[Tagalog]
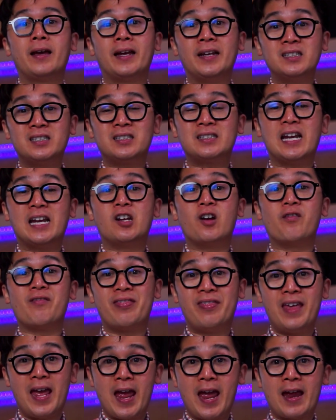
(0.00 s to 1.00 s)
instead of
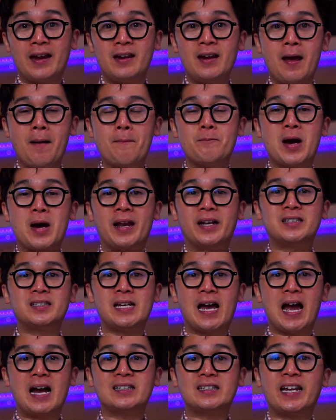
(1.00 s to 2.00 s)
then para
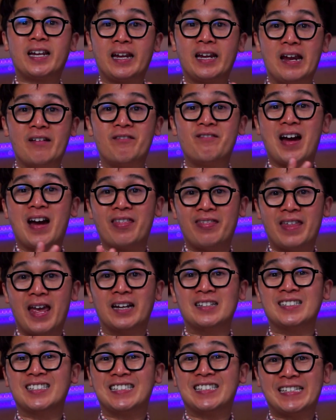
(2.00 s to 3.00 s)
sa ating
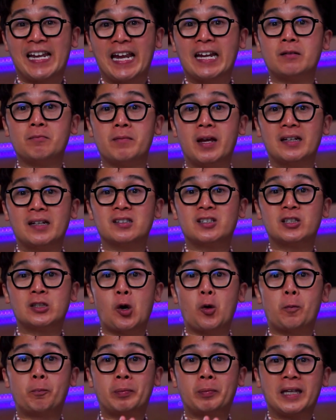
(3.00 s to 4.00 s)
if-then statement.
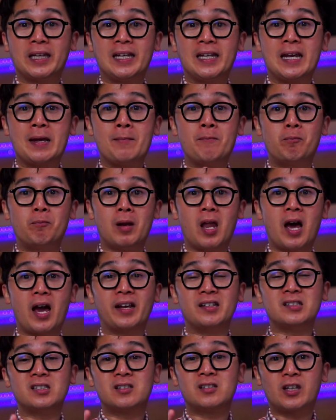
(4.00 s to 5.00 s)
So, P
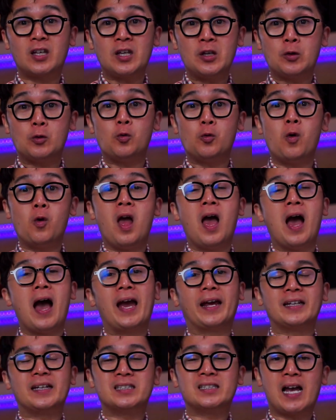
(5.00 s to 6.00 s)
implies Q
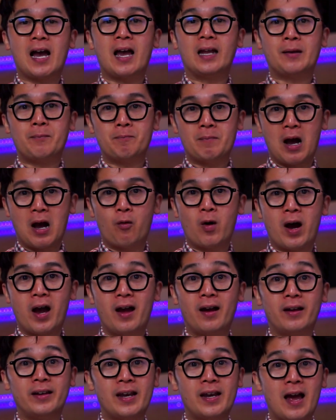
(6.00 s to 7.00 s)
ay isang
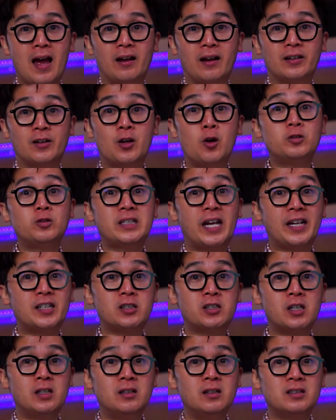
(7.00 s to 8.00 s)
halimbawa ng
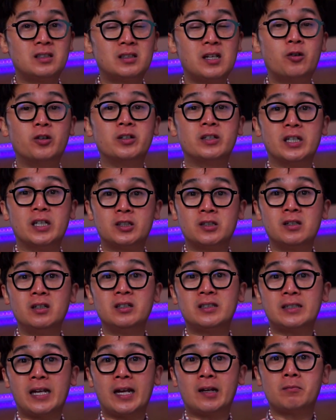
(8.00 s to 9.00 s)
notation sa conditional
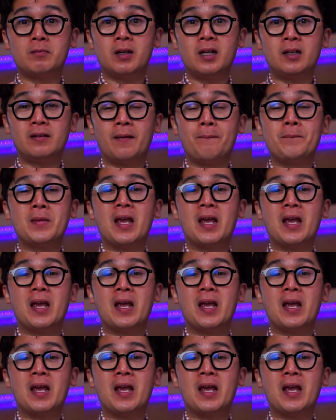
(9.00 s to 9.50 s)
statement